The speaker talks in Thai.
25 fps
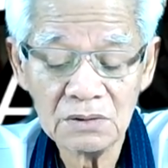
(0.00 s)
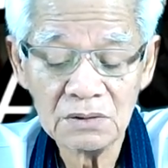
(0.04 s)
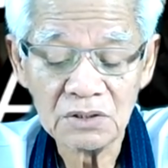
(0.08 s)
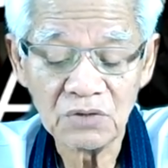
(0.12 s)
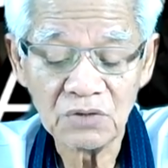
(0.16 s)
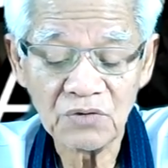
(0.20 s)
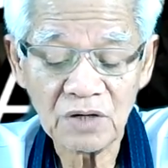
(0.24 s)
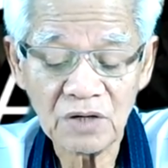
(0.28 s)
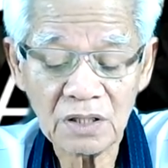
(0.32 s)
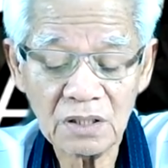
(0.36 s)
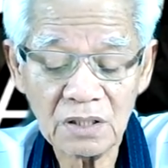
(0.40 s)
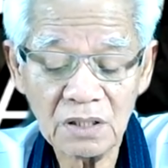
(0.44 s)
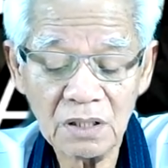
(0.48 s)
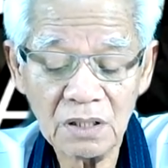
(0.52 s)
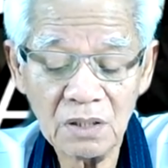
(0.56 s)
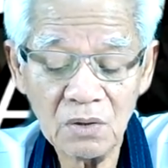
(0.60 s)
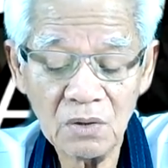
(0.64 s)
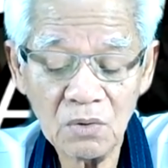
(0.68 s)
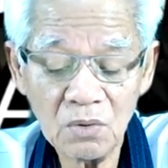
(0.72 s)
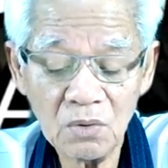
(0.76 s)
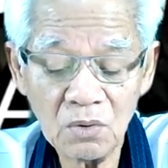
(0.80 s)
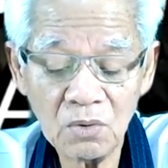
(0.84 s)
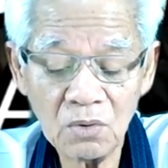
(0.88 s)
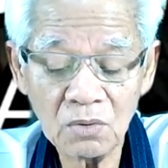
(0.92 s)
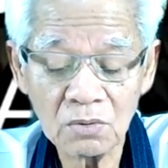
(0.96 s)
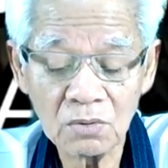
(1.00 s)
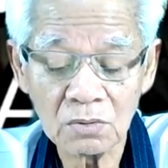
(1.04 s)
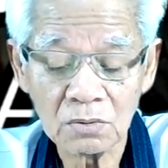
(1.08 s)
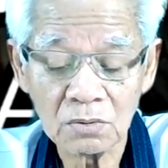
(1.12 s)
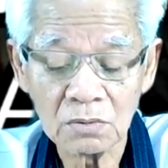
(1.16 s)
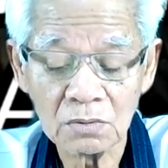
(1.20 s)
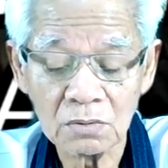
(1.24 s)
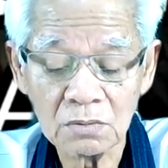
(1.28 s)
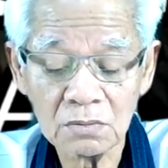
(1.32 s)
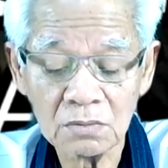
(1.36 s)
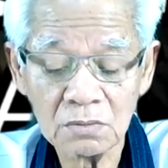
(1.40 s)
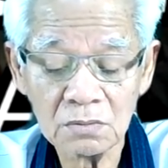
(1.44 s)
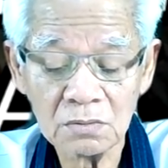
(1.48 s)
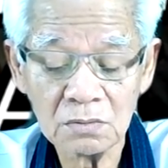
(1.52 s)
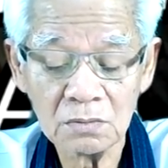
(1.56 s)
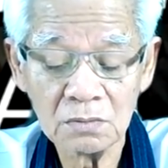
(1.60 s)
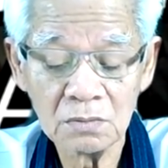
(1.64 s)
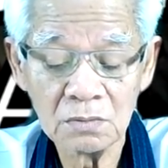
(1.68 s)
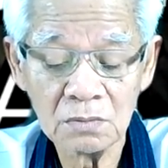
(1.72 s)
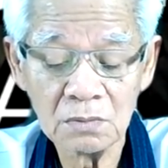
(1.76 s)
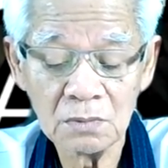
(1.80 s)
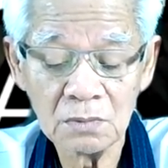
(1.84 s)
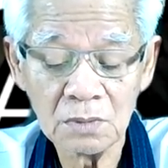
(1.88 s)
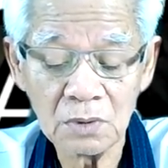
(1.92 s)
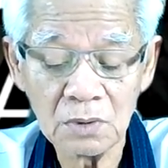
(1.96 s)
สวัสดีลุง
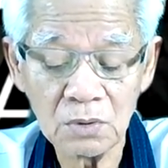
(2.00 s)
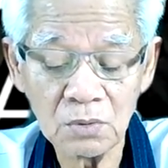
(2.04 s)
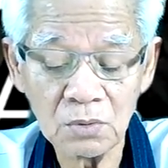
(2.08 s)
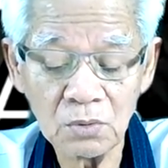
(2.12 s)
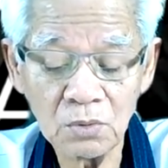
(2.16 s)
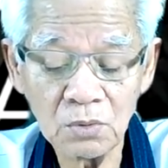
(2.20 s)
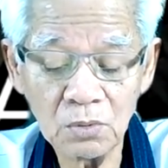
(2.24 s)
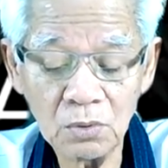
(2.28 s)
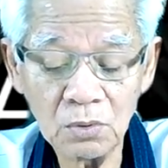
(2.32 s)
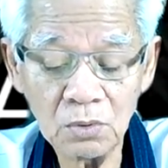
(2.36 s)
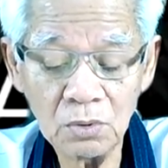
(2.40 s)
หนู